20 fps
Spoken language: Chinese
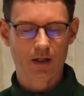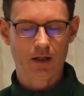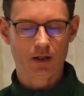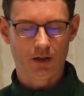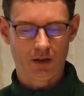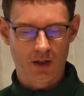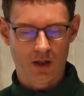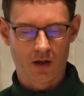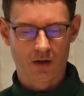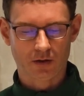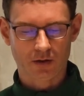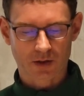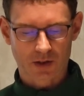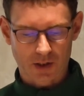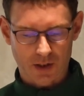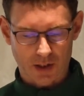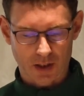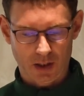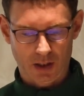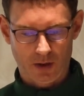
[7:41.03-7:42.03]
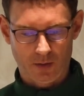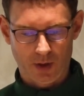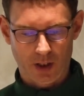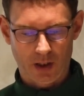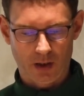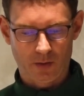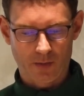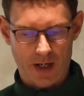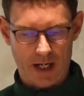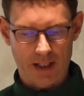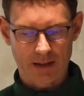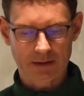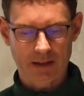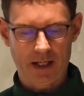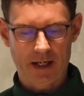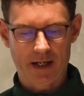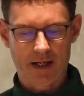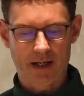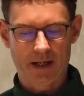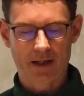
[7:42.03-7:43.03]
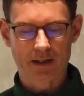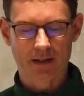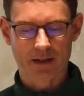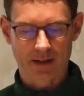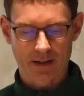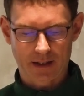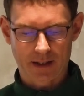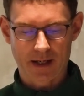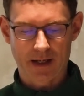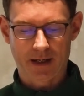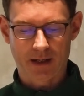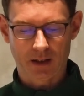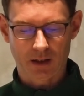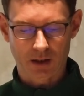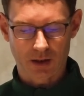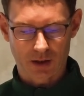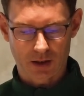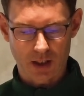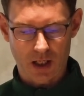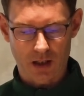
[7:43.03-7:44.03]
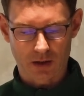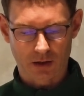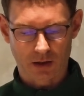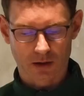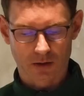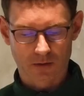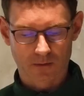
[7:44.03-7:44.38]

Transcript: 用器皿把它盖上，